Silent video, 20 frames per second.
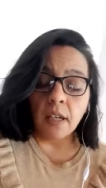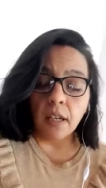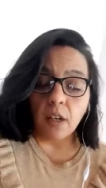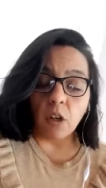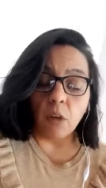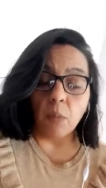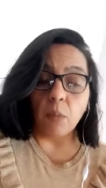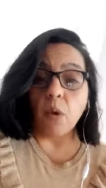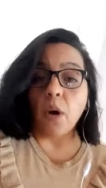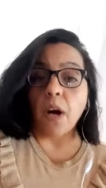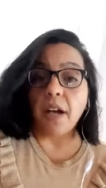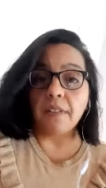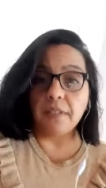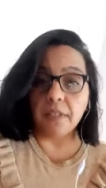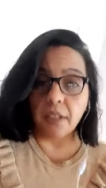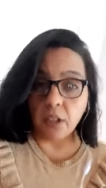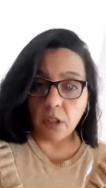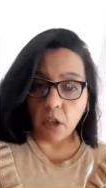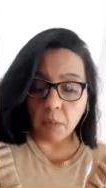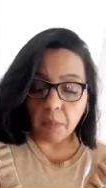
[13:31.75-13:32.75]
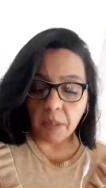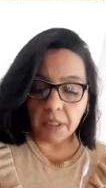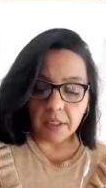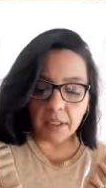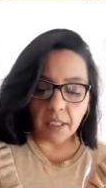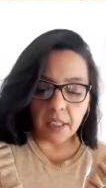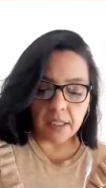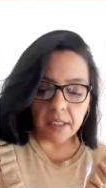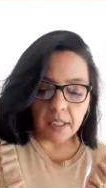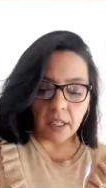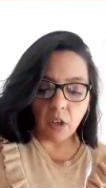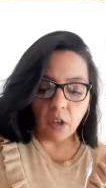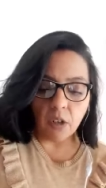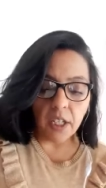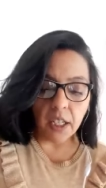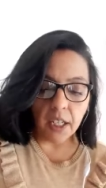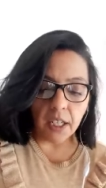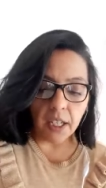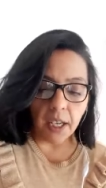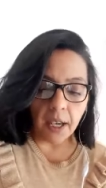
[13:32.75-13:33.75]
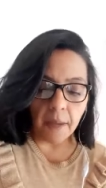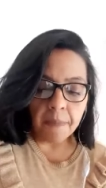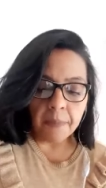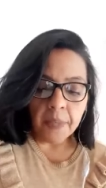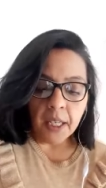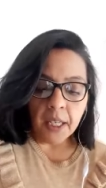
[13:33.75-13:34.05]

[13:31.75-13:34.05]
como anteriormente se los dije.